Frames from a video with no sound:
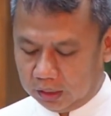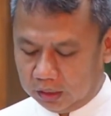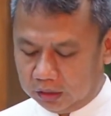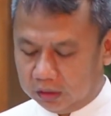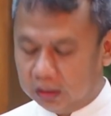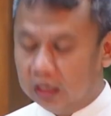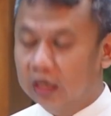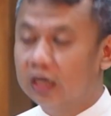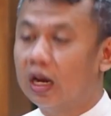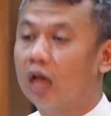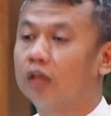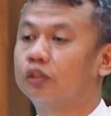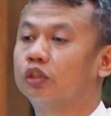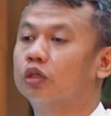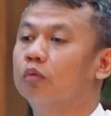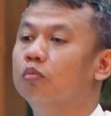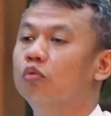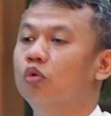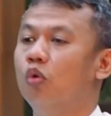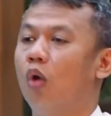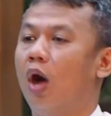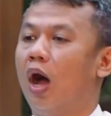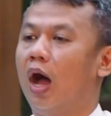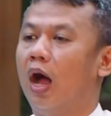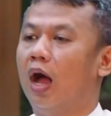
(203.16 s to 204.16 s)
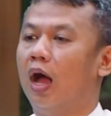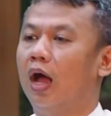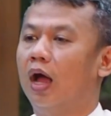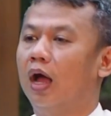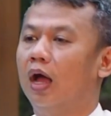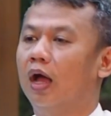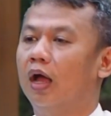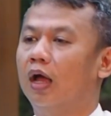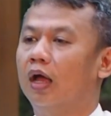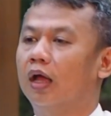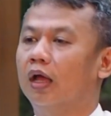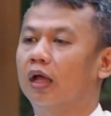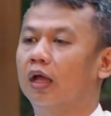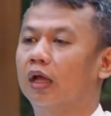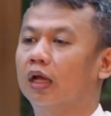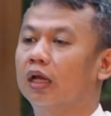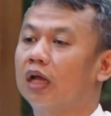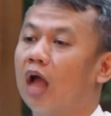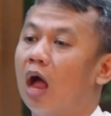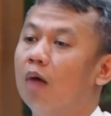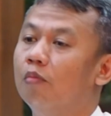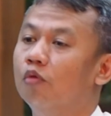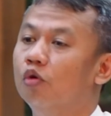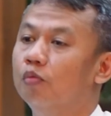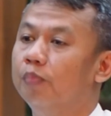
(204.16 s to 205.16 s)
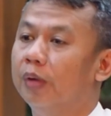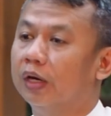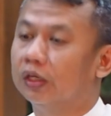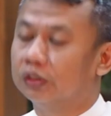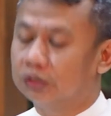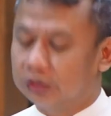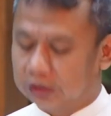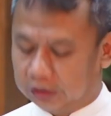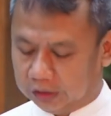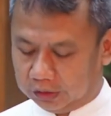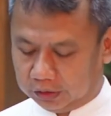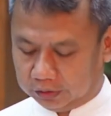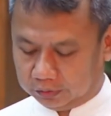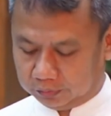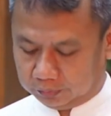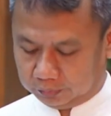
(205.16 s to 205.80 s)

"Tidak semua kamu bersih."